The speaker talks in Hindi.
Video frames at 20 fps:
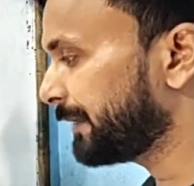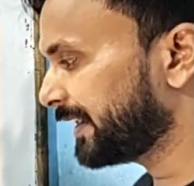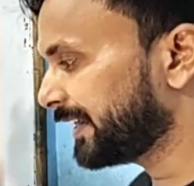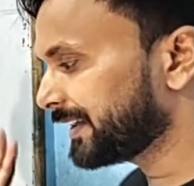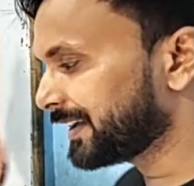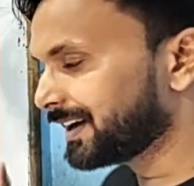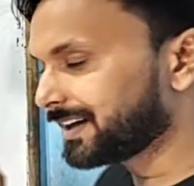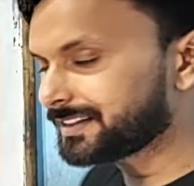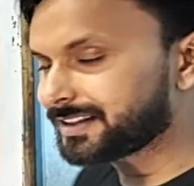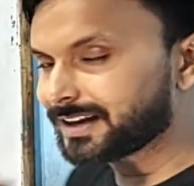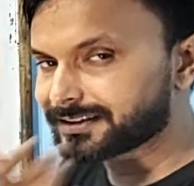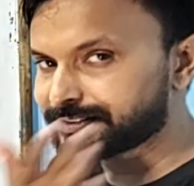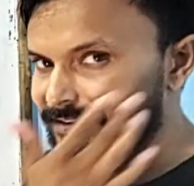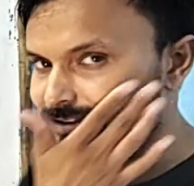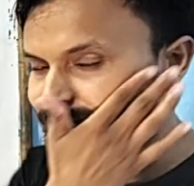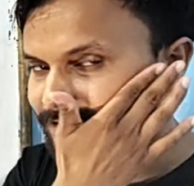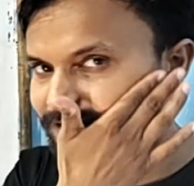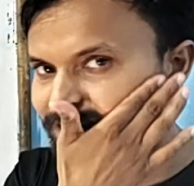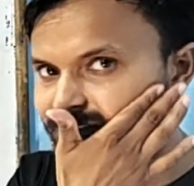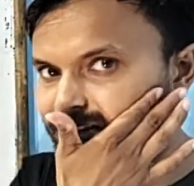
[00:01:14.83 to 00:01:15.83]
अब बेटा यहाँ ध्यान
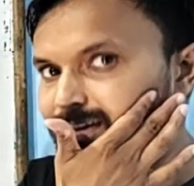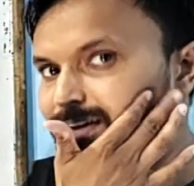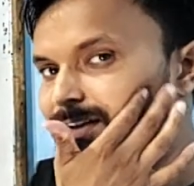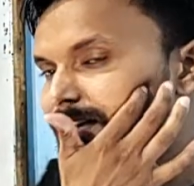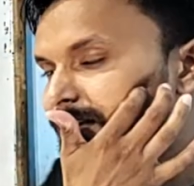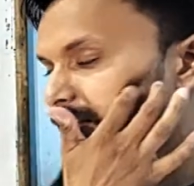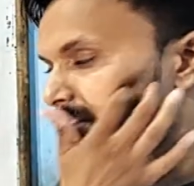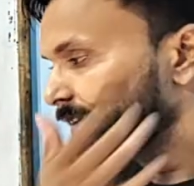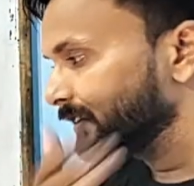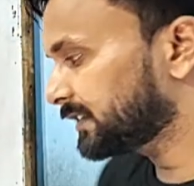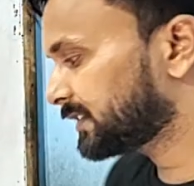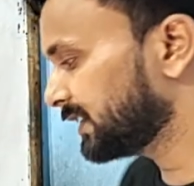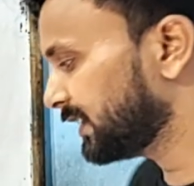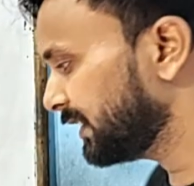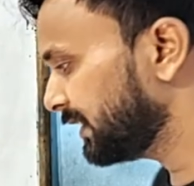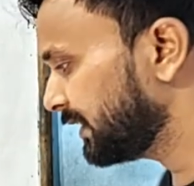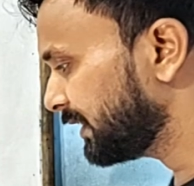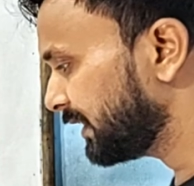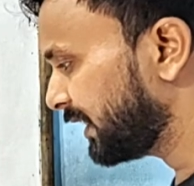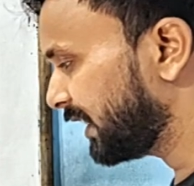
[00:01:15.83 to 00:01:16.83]
देना ठीक जैसे
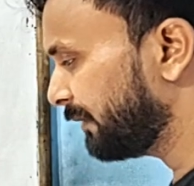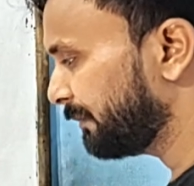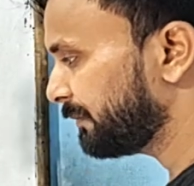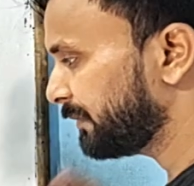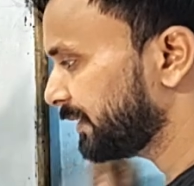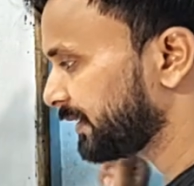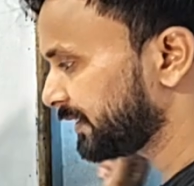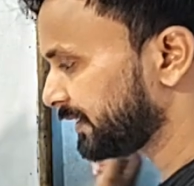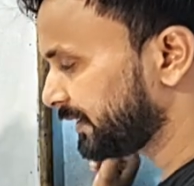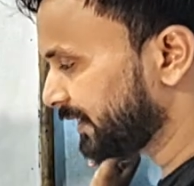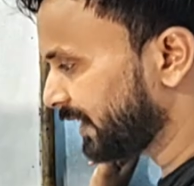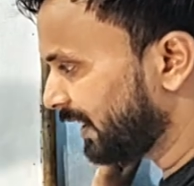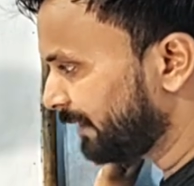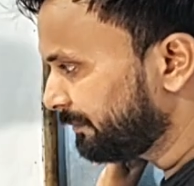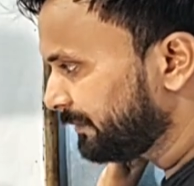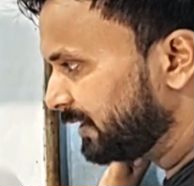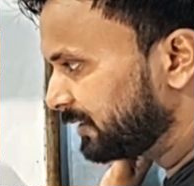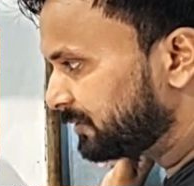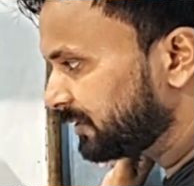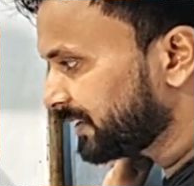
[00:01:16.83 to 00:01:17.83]
अब
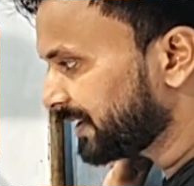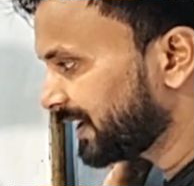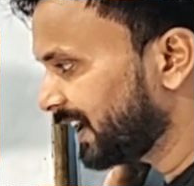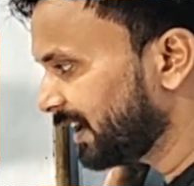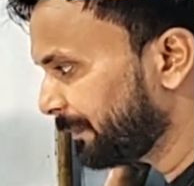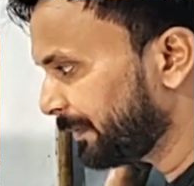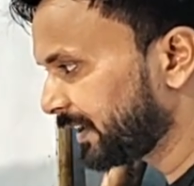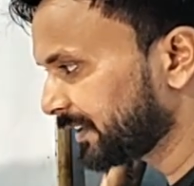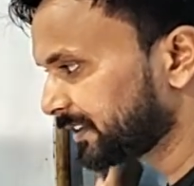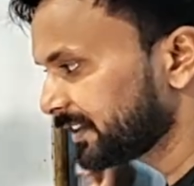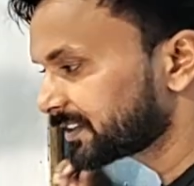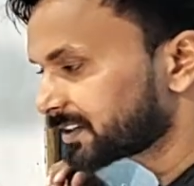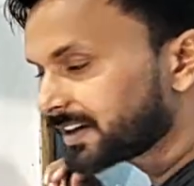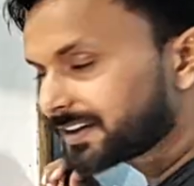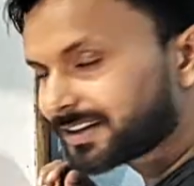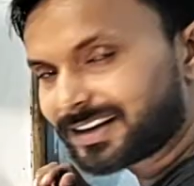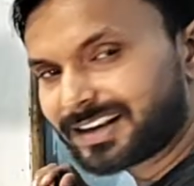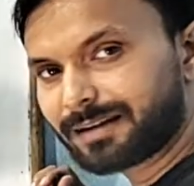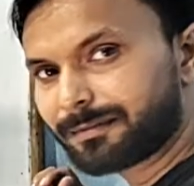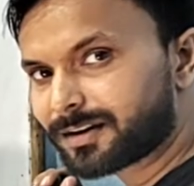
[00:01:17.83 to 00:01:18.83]
हमने तो यहाँ पर ऐसे इसका
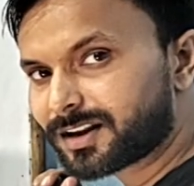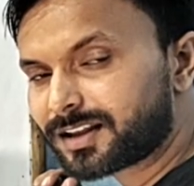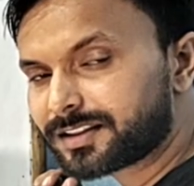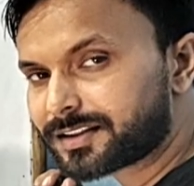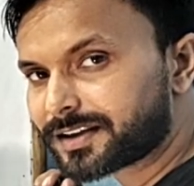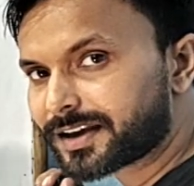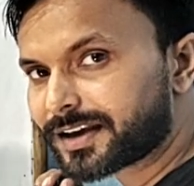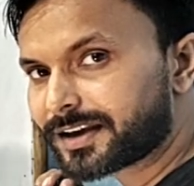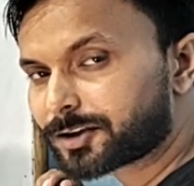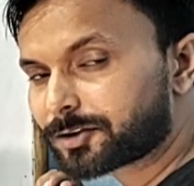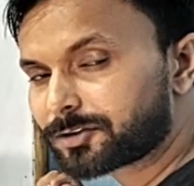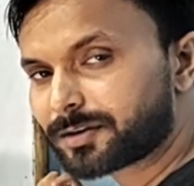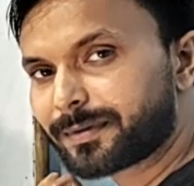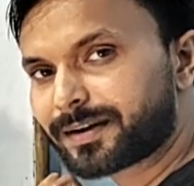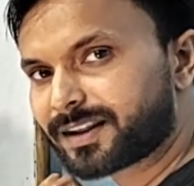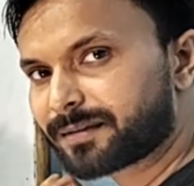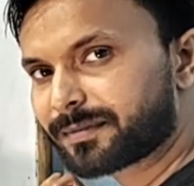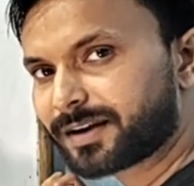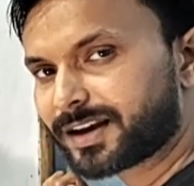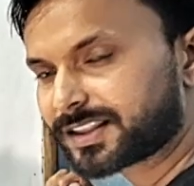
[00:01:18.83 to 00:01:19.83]
टीला बना दिया है क्योंकि
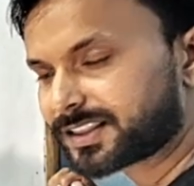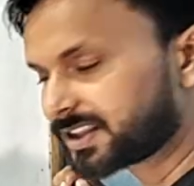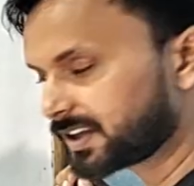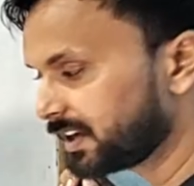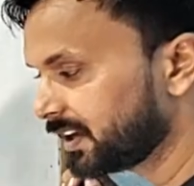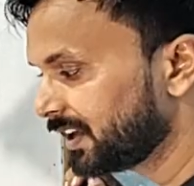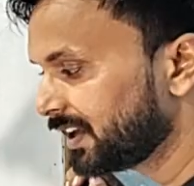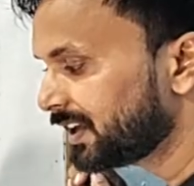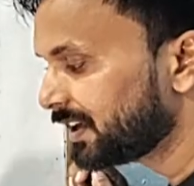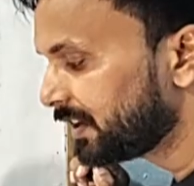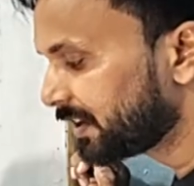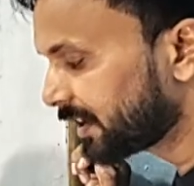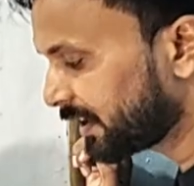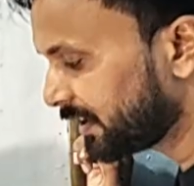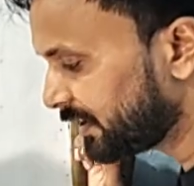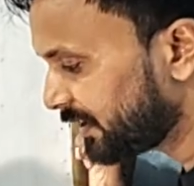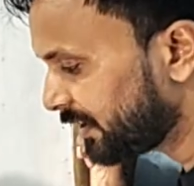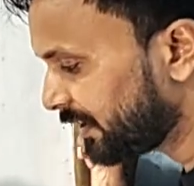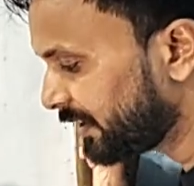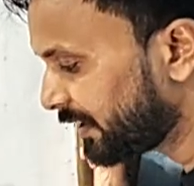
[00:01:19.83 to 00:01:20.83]
बेटा मैथ है
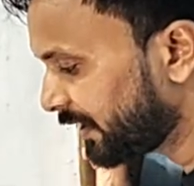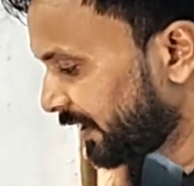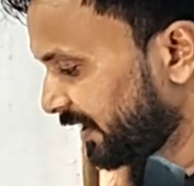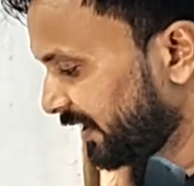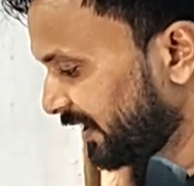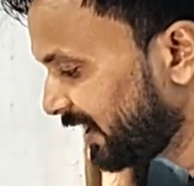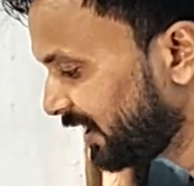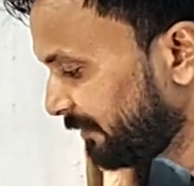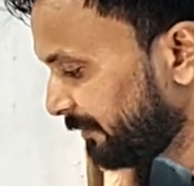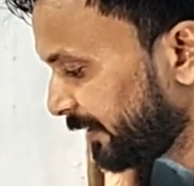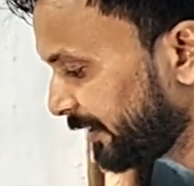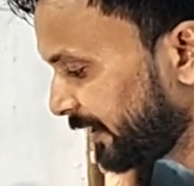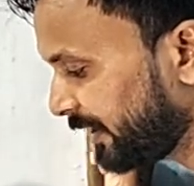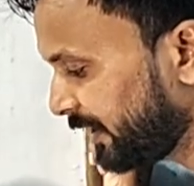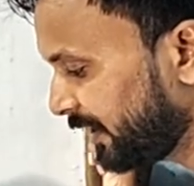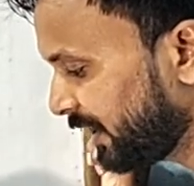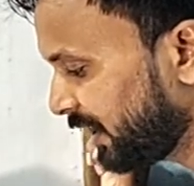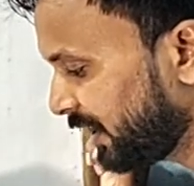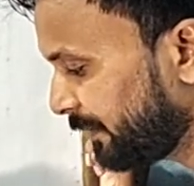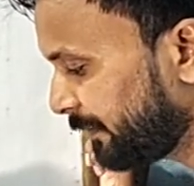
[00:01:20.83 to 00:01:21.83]
लेकिन रियल में
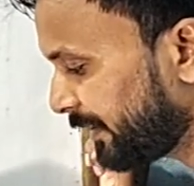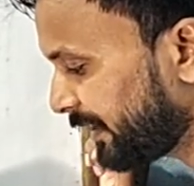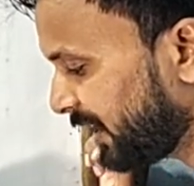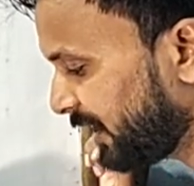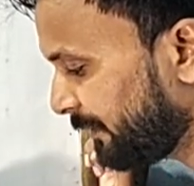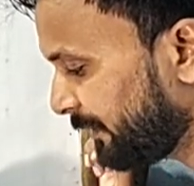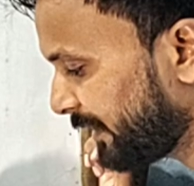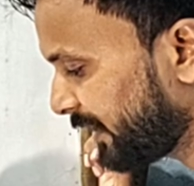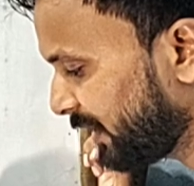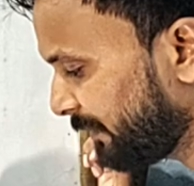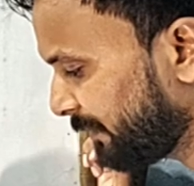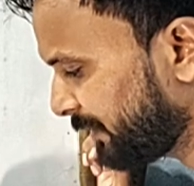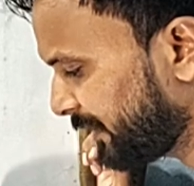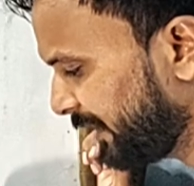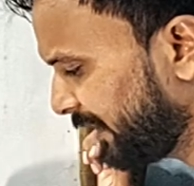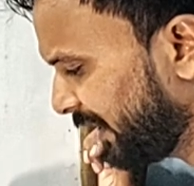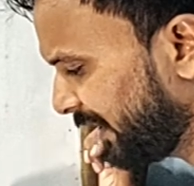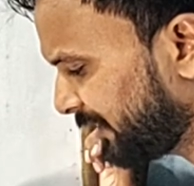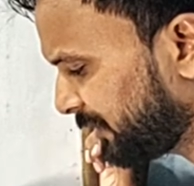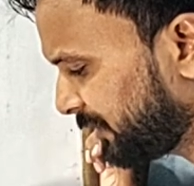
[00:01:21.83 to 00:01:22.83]
बेटा हमारा
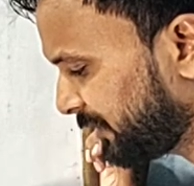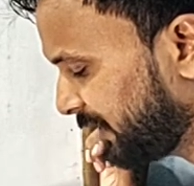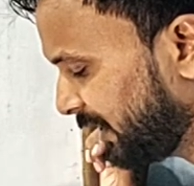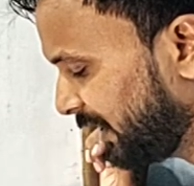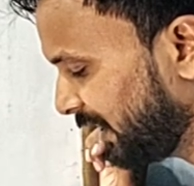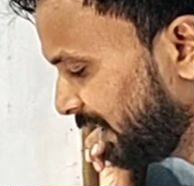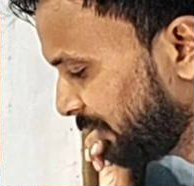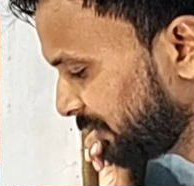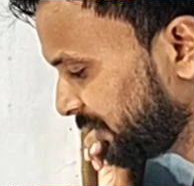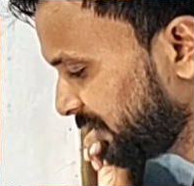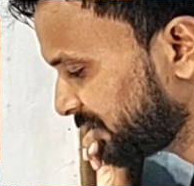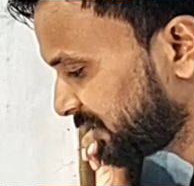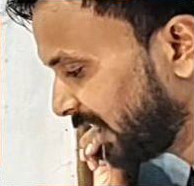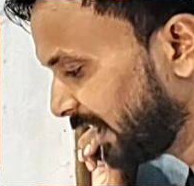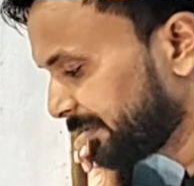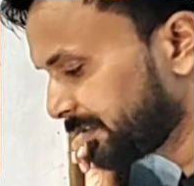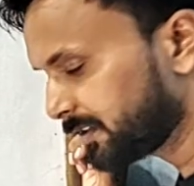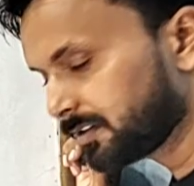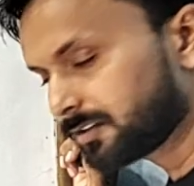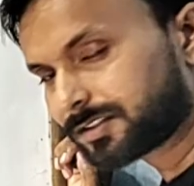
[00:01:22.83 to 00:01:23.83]
टीला टीला कुछ इस
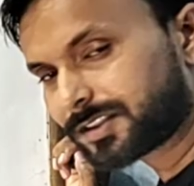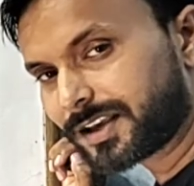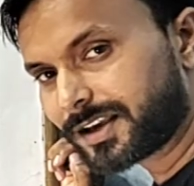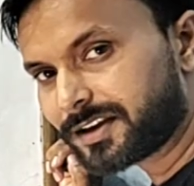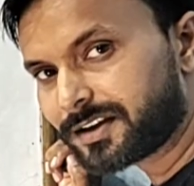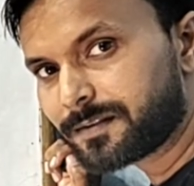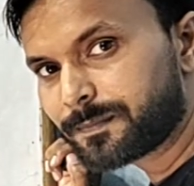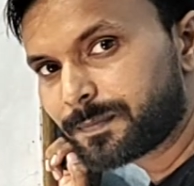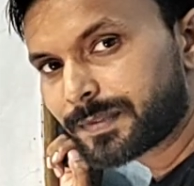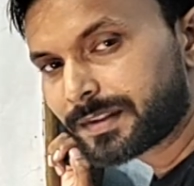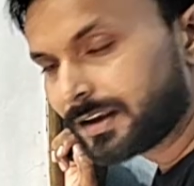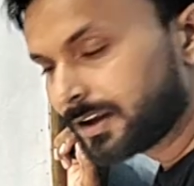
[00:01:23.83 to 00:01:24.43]
टाइप से होता है